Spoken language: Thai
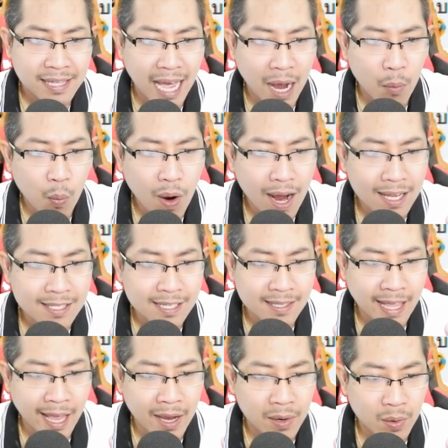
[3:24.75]
ถามว่าจะ
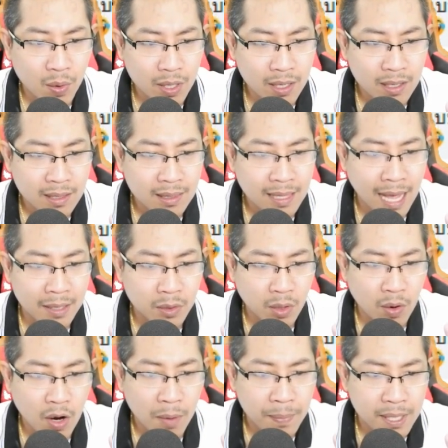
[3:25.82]
แต่งรถตัด
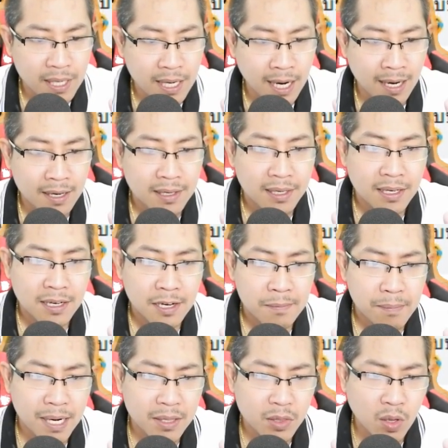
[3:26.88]
ท่อเพื่อ
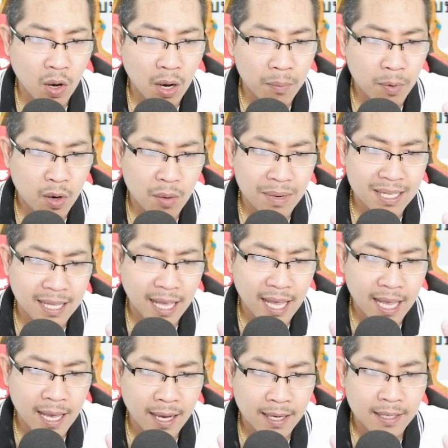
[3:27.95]
มันตอบก็มัน
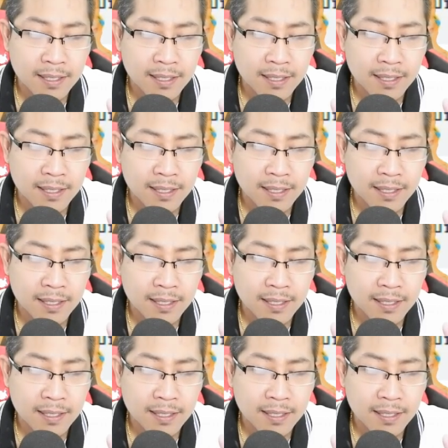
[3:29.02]
เท่อ